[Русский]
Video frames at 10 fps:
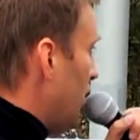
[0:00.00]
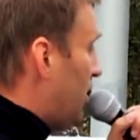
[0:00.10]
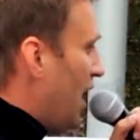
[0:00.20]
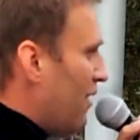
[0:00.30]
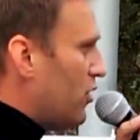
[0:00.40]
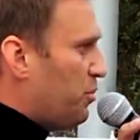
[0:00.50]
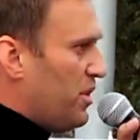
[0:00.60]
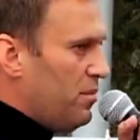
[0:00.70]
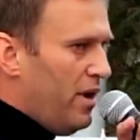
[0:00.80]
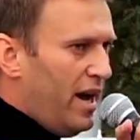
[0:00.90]
Я вот,
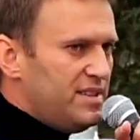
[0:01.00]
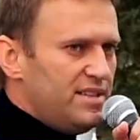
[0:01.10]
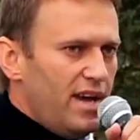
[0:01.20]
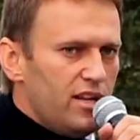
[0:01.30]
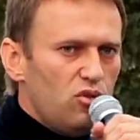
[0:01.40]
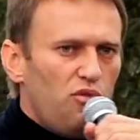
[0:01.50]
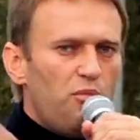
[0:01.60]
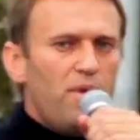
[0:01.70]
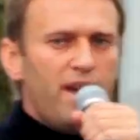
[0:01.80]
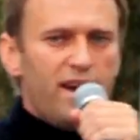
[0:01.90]
понимаете, я иду
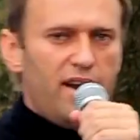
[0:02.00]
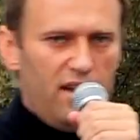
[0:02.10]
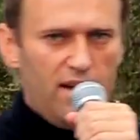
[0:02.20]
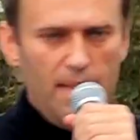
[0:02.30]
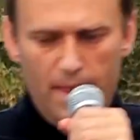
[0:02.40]
в мэры,